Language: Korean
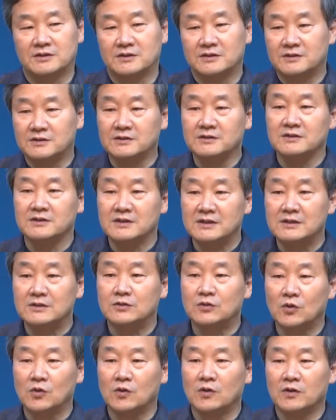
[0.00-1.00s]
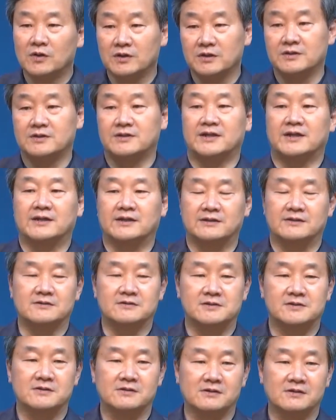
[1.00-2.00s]
그런 일도 일어나게
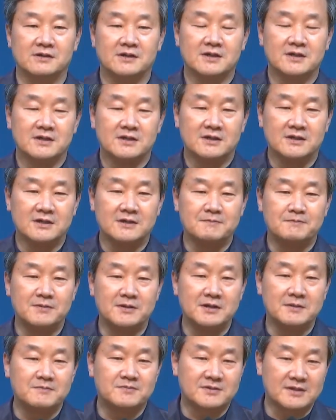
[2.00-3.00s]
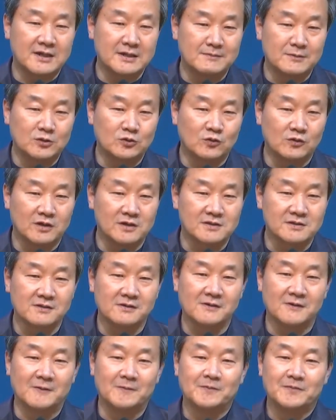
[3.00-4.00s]
되어서 이 빌립사님을
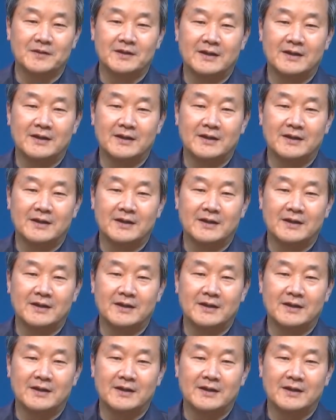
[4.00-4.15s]
통해서